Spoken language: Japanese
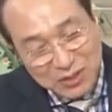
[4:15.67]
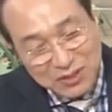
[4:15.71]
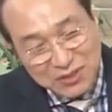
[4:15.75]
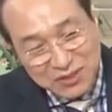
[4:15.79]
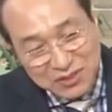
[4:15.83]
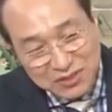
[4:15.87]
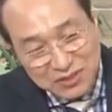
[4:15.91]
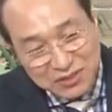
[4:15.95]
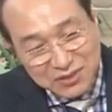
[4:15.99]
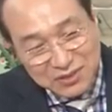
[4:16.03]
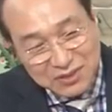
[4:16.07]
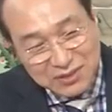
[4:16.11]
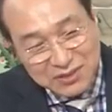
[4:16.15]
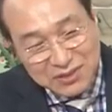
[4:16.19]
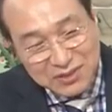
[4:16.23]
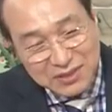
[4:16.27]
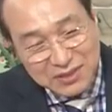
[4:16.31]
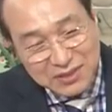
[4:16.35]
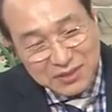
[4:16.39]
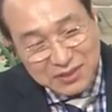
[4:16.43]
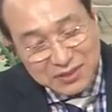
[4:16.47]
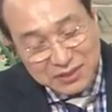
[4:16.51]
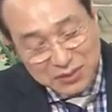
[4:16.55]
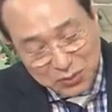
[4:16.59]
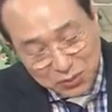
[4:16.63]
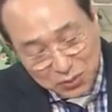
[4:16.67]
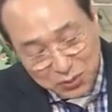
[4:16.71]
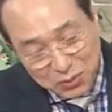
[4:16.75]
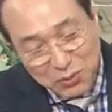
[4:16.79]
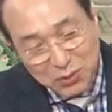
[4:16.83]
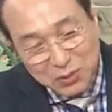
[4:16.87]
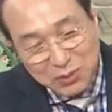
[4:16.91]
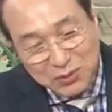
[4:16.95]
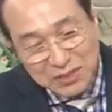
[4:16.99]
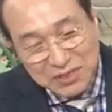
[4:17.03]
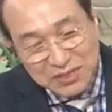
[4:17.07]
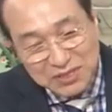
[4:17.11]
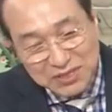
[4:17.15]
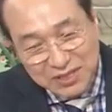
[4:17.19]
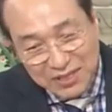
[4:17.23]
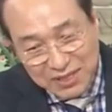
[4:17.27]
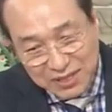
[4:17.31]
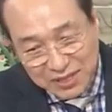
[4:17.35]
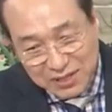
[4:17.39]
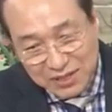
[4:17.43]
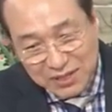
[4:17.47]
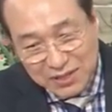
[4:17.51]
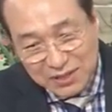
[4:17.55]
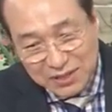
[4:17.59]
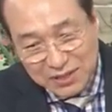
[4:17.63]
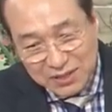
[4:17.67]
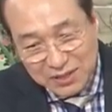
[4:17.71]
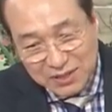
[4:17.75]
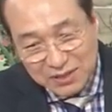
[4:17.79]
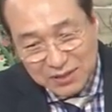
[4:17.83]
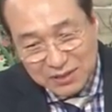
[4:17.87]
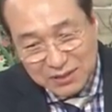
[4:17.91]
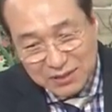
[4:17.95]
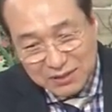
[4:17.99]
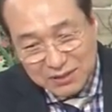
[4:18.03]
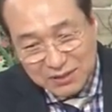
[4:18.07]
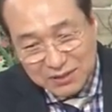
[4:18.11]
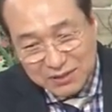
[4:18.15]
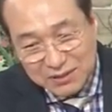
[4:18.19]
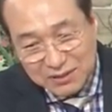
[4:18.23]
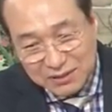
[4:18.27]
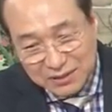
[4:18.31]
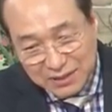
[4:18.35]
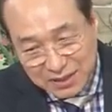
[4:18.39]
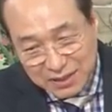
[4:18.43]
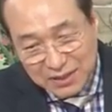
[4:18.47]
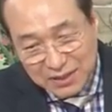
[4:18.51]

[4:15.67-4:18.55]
何をやったってね言われると、みんな大したこと